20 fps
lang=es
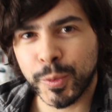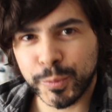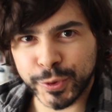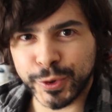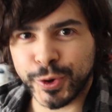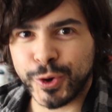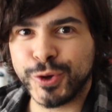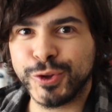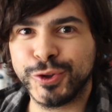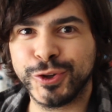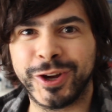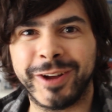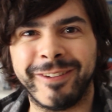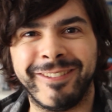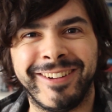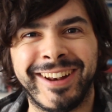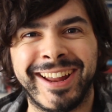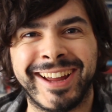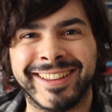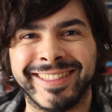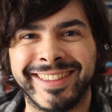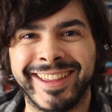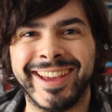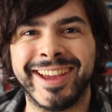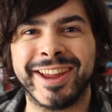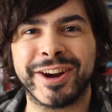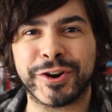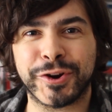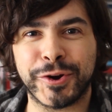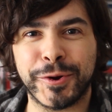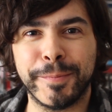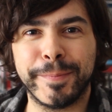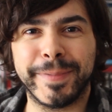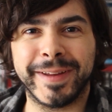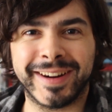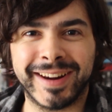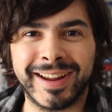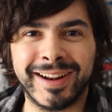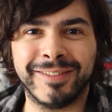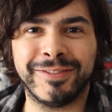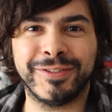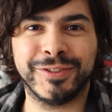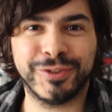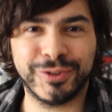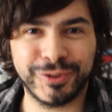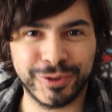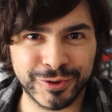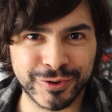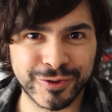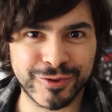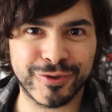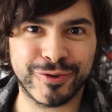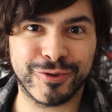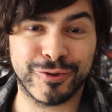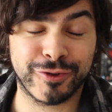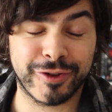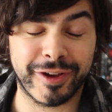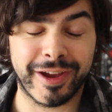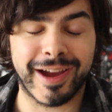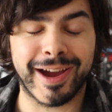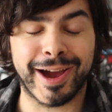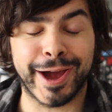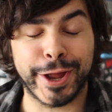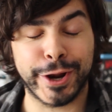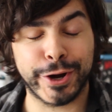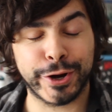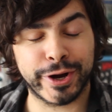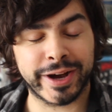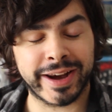Bueno, hoy toca hablar de Romper 2, o sea,